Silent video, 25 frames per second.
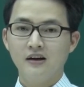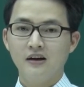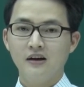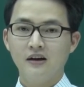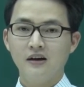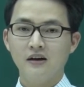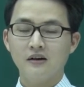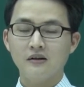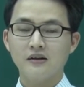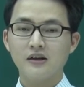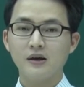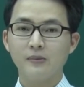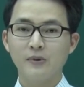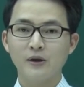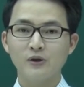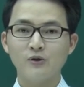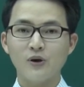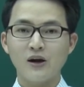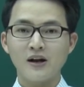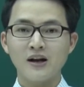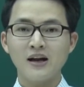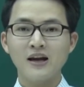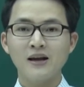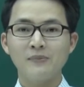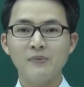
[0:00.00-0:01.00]
À, kiểu bài
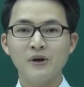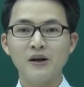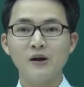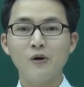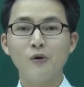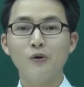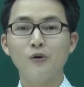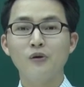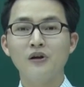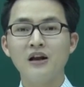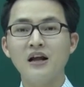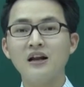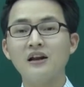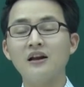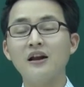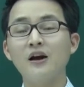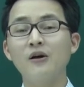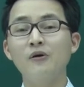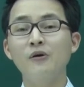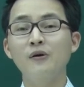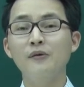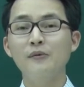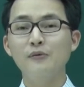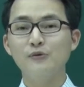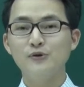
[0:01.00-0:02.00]
toán này bắt đầu lắt léo
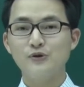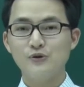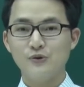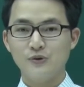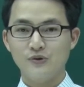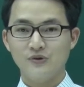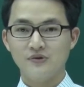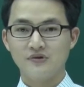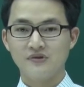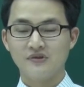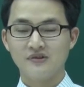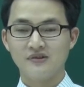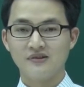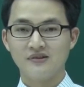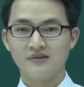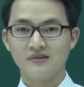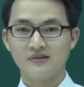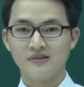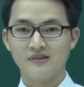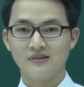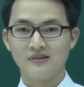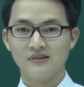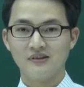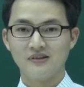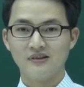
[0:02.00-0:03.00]
hơn một chút,
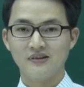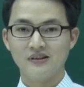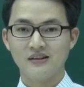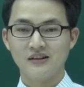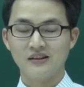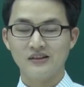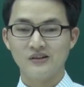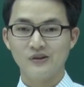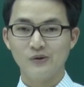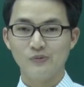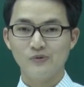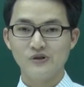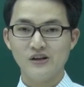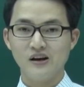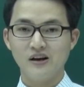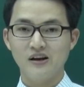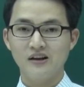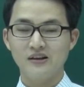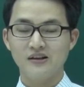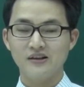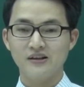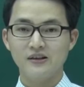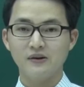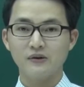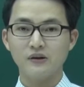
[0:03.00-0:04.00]
đúng chưa?
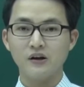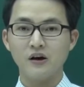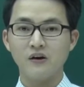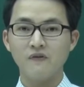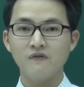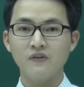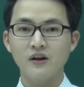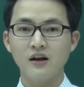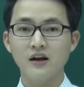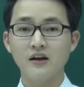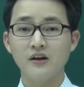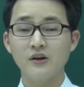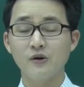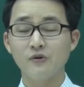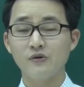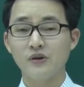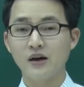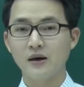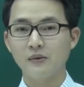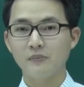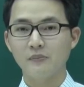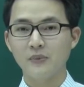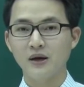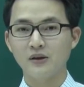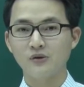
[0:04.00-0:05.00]
Nhưng nó vẫn là kiểu
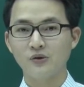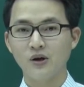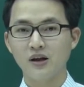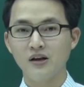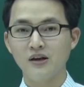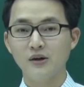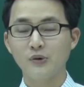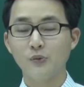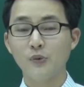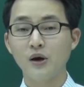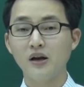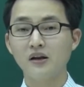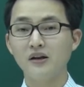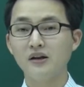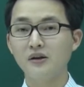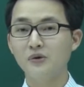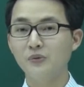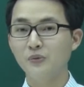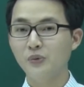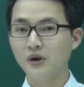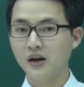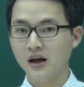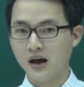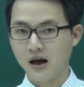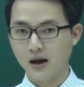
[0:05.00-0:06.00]
dạng bài toán liên quan
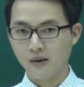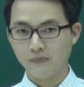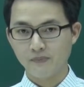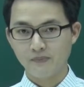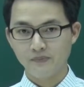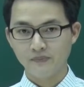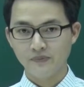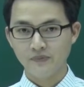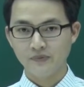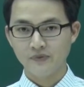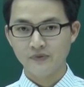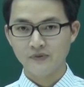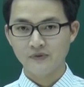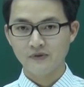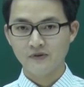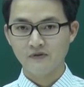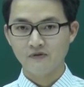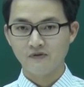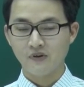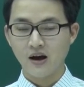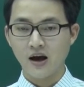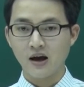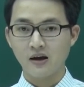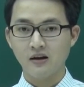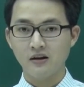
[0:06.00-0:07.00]
đến nguyên hàm.
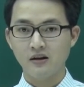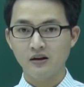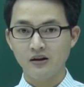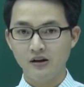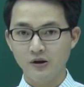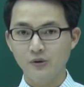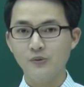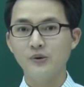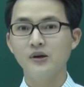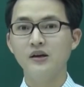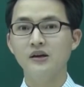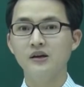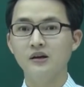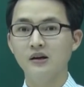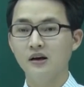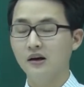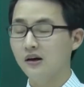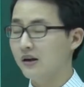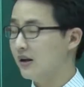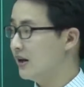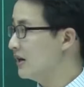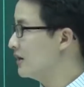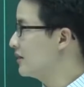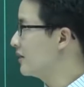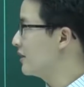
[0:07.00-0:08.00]
Và lưu ý
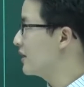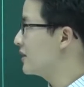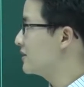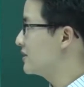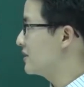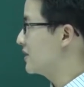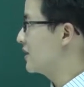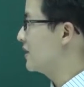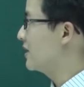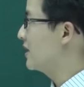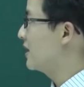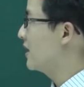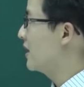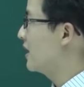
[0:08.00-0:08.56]
ở đây đó là gì?